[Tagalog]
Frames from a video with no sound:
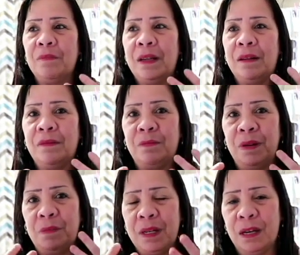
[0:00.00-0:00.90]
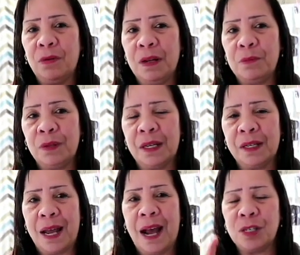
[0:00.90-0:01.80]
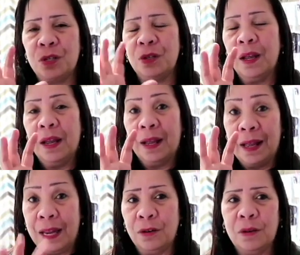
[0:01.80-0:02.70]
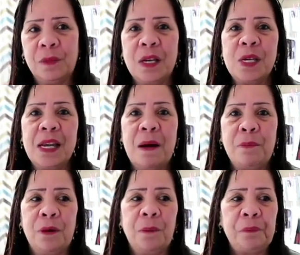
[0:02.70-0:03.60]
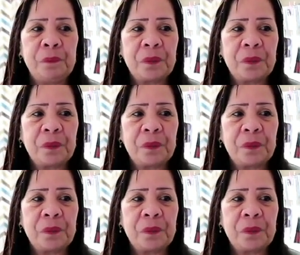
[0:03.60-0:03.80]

mabibigay ko lang po ng reaction ngayon kasi nga po